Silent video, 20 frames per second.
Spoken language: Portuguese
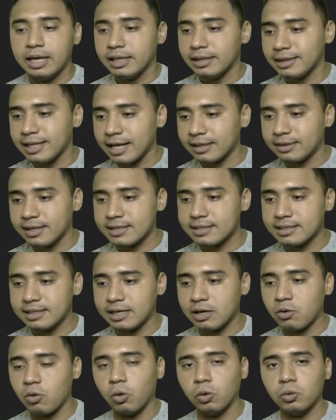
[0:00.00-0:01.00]
Na
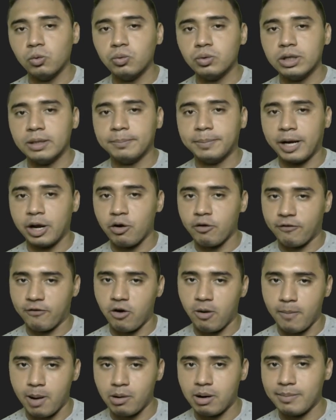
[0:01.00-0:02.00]
terceira coluna, para eu
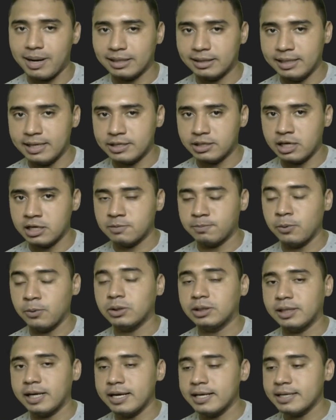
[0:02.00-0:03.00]
formar uma matriz
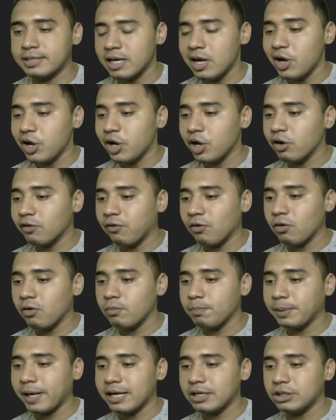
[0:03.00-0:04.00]
3x3, eu vou
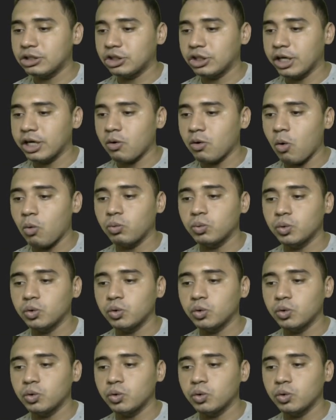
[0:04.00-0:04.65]
preencher com o